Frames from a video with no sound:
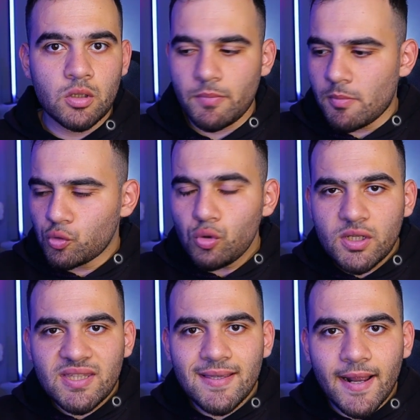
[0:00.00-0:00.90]
طب الموضوع
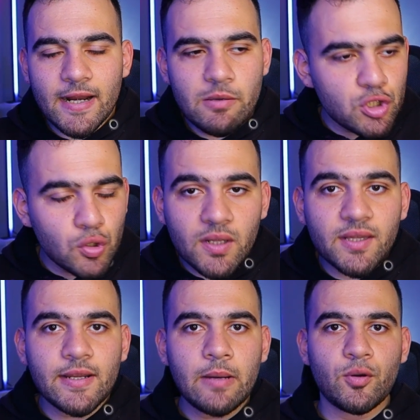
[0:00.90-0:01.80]
كثير غريب شلون
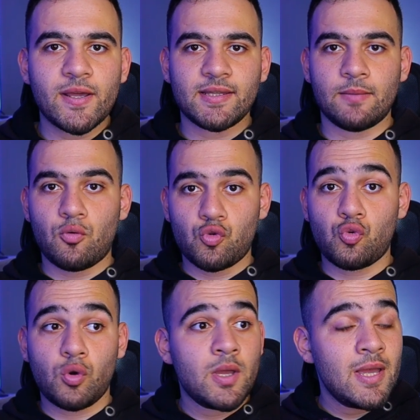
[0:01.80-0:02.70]
قدر يعمل هذا
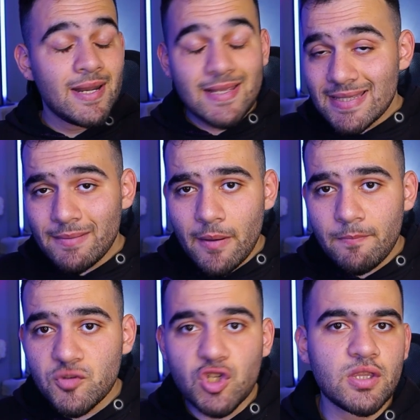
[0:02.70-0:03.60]
الموضوع
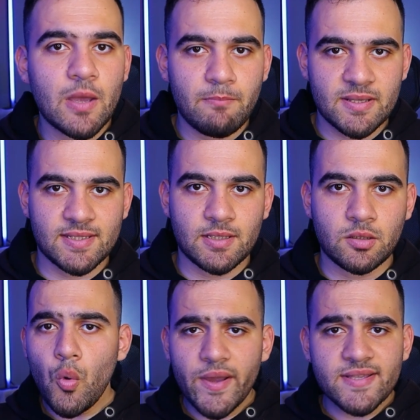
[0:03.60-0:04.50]
لسبب جدا
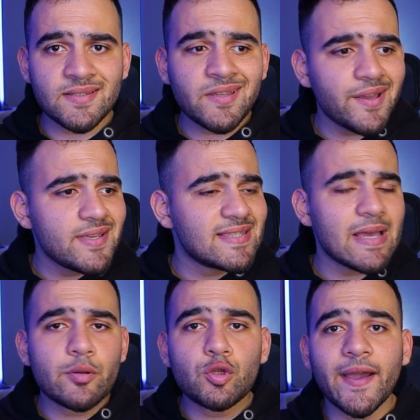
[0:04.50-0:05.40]
بسيط هو يا صديقي
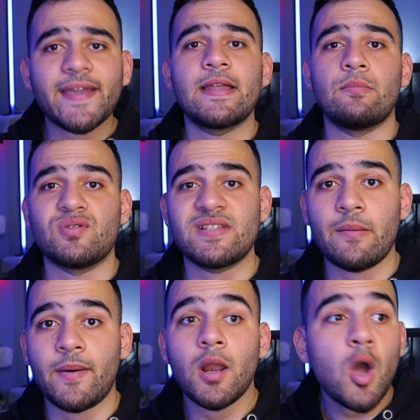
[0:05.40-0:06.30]
الإنسان بده يغير
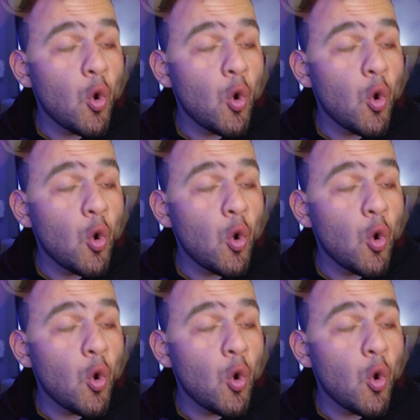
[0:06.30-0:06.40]
المستقبل